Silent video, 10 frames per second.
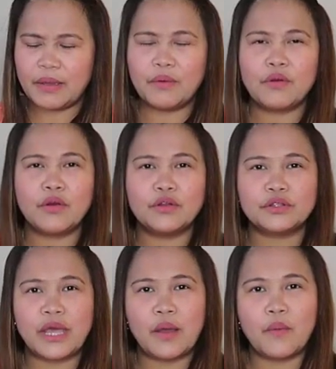ewan ko kung
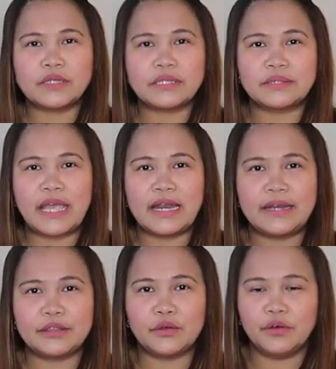anong tawag sa
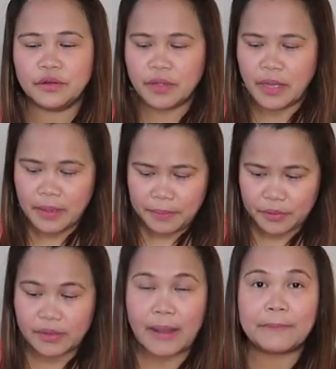tela na to,
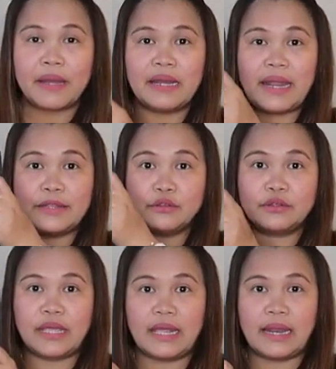pero napaka-light
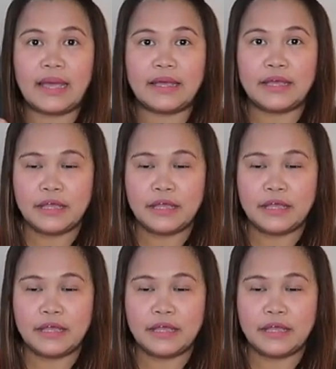ng tela.